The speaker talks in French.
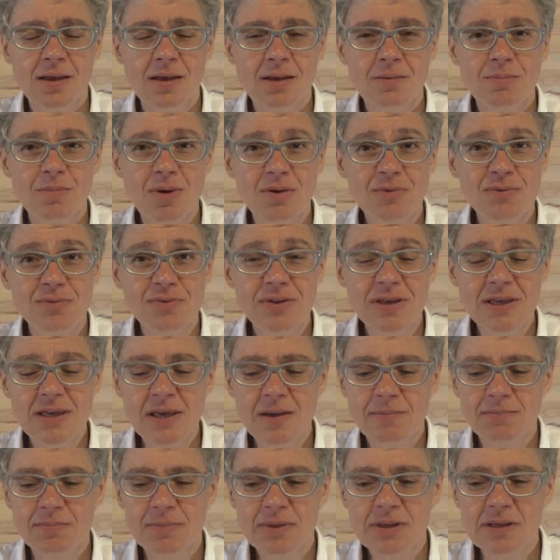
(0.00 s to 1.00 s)
Ma
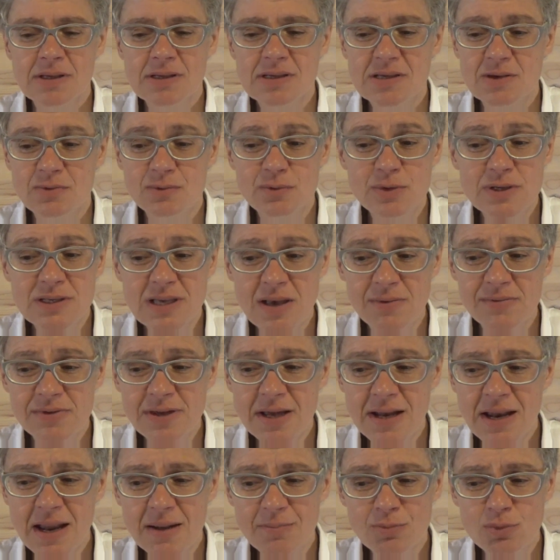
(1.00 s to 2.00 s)
fille, si vous
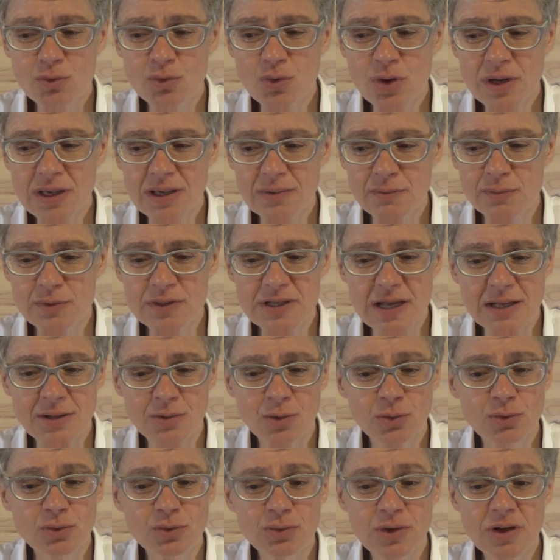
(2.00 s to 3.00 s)
saviez l'amour qui vous
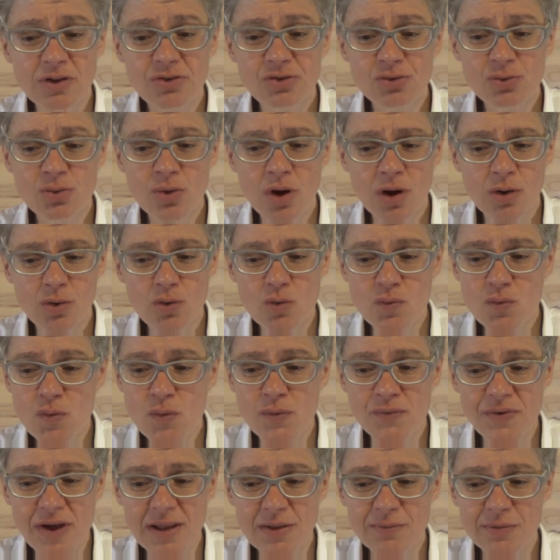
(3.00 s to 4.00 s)
attend tous les jours où vous
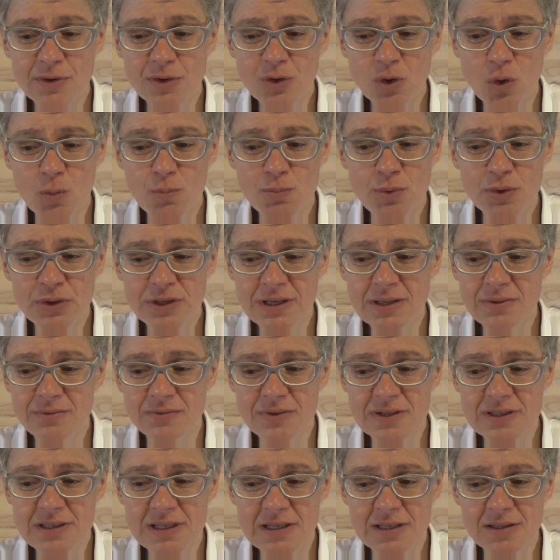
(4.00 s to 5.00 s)
faites votre petite
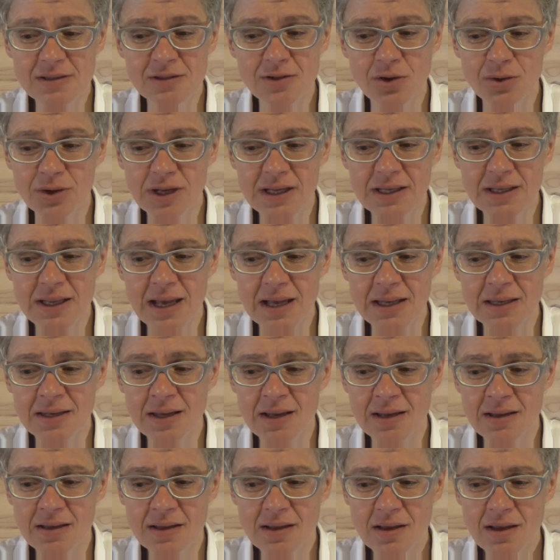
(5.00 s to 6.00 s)
visite dans
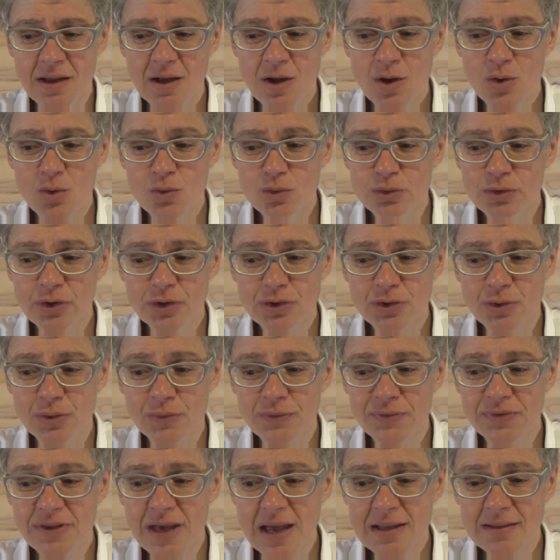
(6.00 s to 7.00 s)
l'Éden, où notre
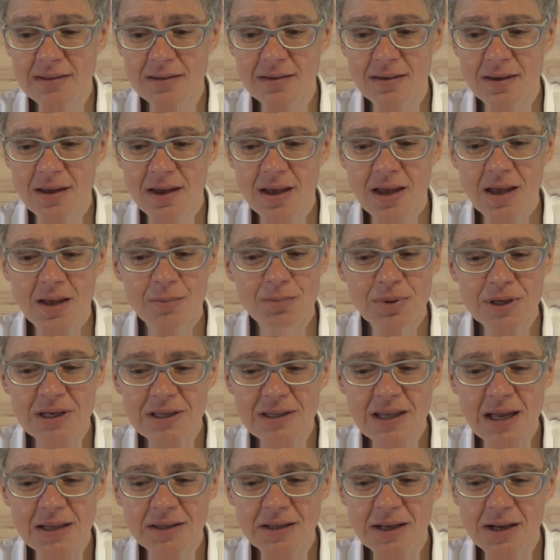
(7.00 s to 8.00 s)
fiat, pris
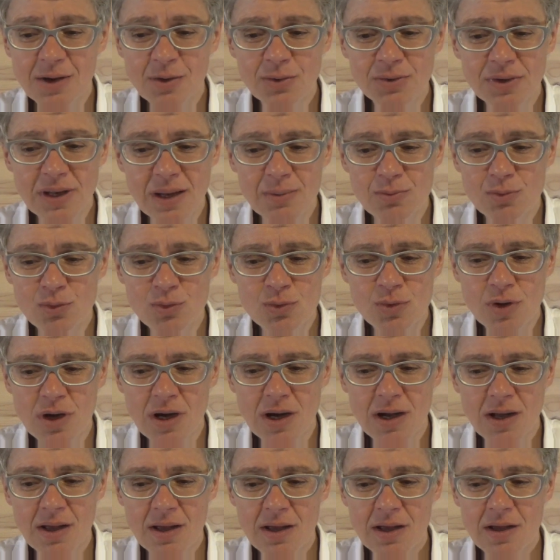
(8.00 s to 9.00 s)
d'un élan d'amour,
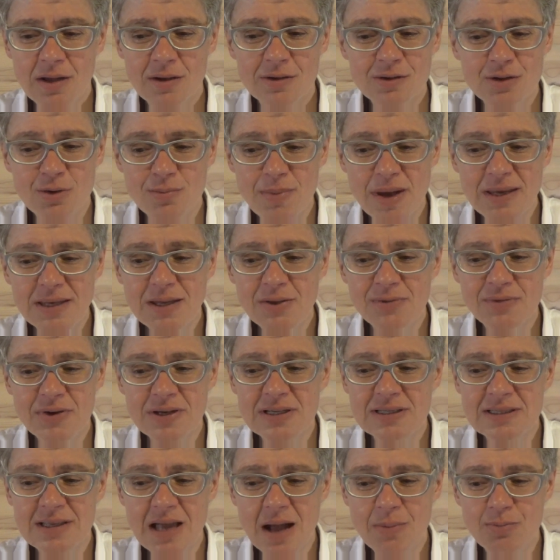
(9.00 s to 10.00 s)
se
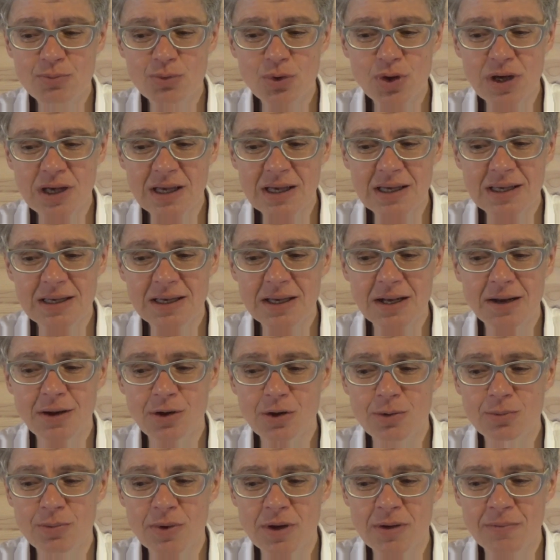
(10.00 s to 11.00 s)
manifesta pour créer
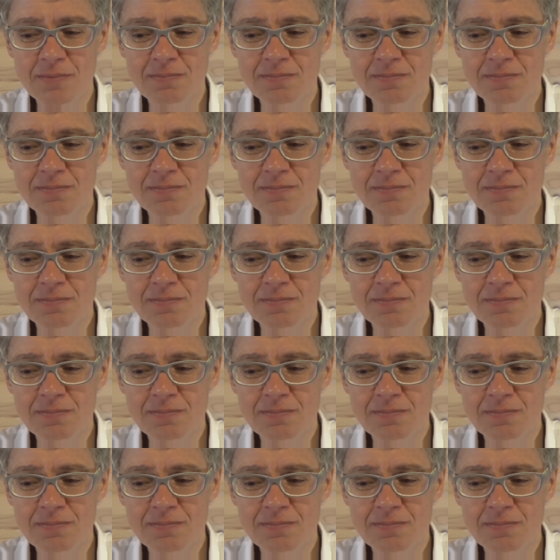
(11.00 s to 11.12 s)
l'homme.